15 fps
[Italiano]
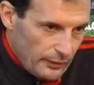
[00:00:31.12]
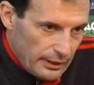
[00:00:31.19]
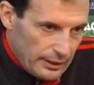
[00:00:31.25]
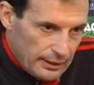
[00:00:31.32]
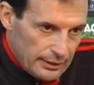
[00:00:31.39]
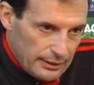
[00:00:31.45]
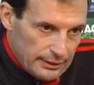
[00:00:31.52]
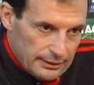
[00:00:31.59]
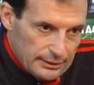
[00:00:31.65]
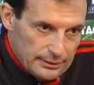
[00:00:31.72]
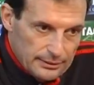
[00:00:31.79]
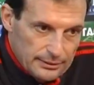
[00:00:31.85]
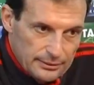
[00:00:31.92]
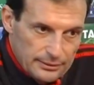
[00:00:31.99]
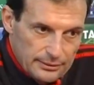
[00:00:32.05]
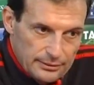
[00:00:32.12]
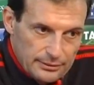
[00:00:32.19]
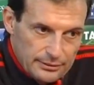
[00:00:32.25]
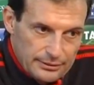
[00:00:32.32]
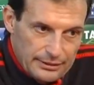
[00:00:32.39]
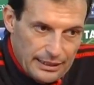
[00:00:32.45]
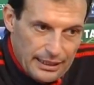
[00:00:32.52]
eh,
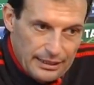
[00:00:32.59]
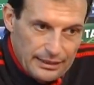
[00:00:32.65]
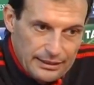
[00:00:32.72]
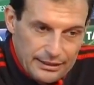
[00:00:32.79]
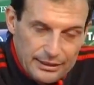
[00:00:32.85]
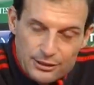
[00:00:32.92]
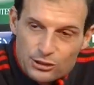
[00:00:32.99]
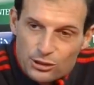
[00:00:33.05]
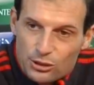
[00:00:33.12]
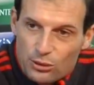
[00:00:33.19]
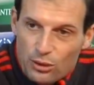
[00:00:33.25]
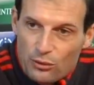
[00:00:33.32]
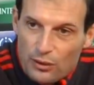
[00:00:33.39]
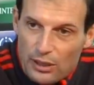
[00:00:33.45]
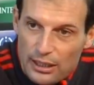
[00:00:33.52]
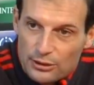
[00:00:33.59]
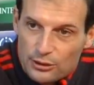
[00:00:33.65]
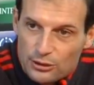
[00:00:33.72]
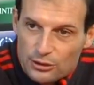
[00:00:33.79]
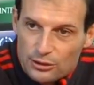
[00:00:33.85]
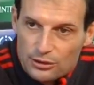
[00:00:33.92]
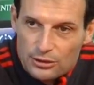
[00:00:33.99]
dall'inizio del nuovo
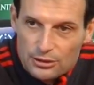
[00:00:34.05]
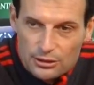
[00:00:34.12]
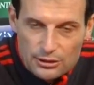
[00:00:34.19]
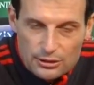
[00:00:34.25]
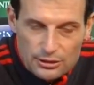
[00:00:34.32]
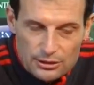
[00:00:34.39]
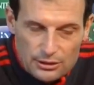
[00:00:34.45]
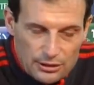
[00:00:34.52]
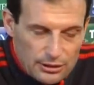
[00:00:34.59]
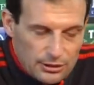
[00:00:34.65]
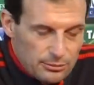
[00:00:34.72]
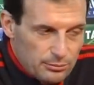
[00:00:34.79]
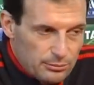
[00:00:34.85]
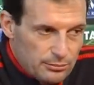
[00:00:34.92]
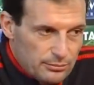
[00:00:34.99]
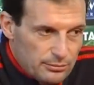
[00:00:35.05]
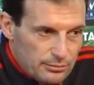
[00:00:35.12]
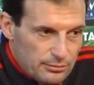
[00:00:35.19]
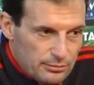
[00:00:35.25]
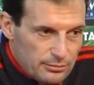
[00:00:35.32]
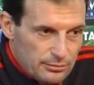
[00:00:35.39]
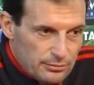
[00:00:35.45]
anno eh,
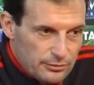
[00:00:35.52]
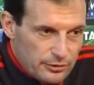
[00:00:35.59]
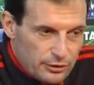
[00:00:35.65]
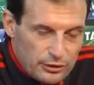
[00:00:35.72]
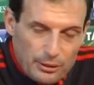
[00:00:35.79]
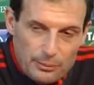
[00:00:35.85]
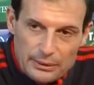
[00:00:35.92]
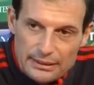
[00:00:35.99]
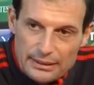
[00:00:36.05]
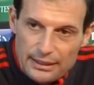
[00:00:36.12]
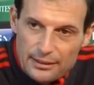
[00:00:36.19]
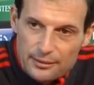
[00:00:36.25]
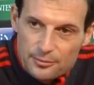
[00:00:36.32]
fondamentale.